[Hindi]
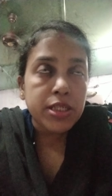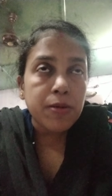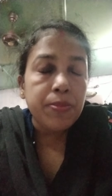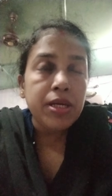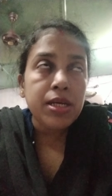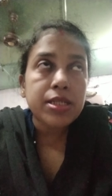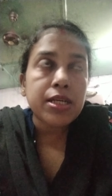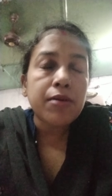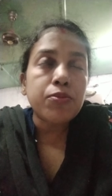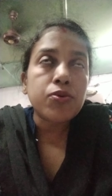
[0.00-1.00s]
जब भी
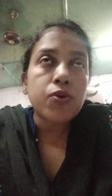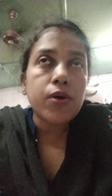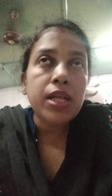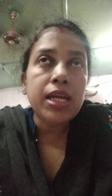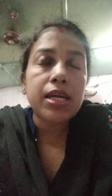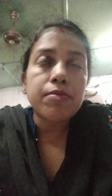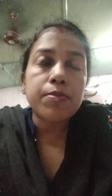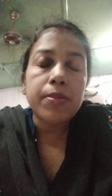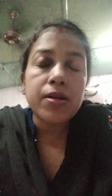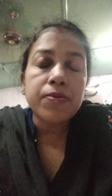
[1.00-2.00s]
जब उन्होंने
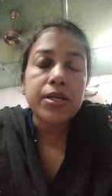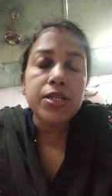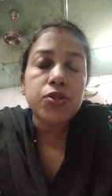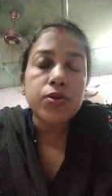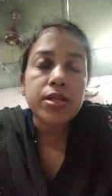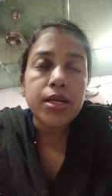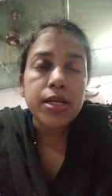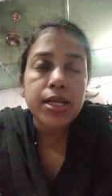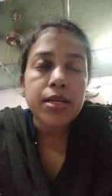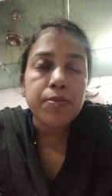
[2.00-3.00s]
बर्फ की जो
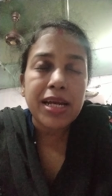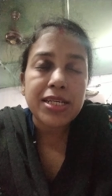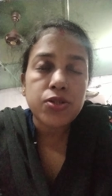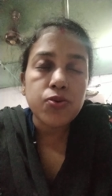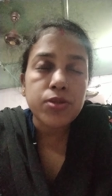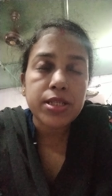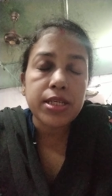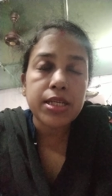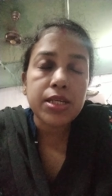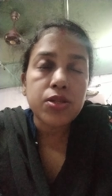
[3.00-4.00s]
ठंडक महसूस
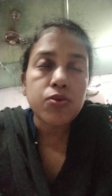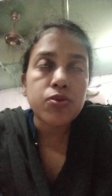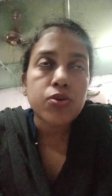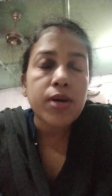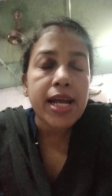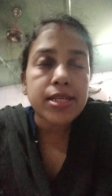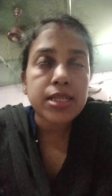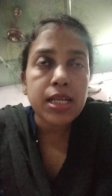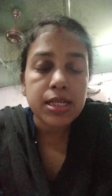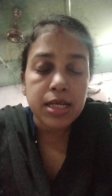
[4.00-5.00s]
की तो उनको
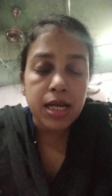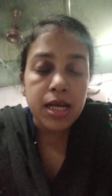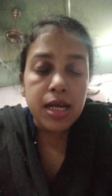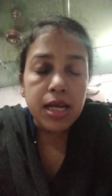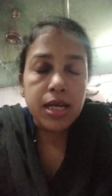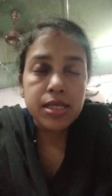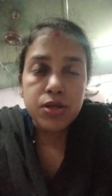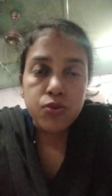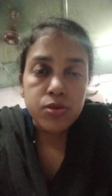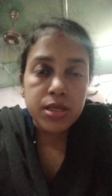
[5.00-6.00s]
ऐसा लगा
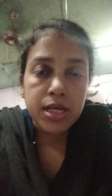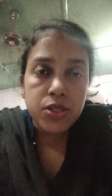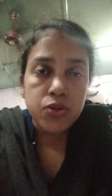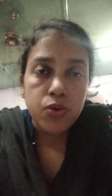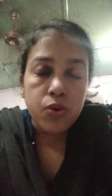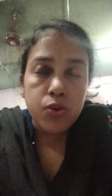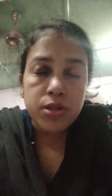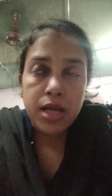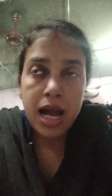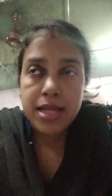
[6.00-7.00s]
कि उनका जो
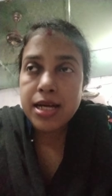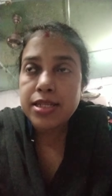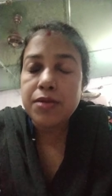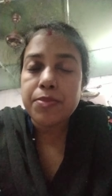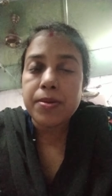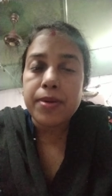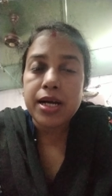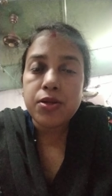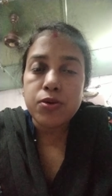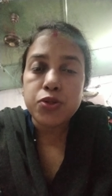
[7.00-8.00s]
आधा दिन
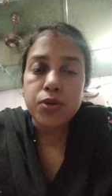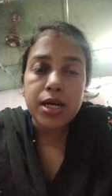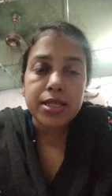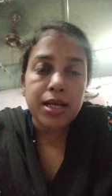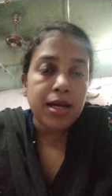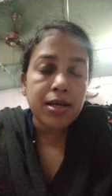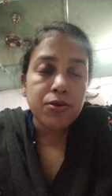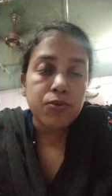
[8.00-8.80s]
बर्बाद हो चुका था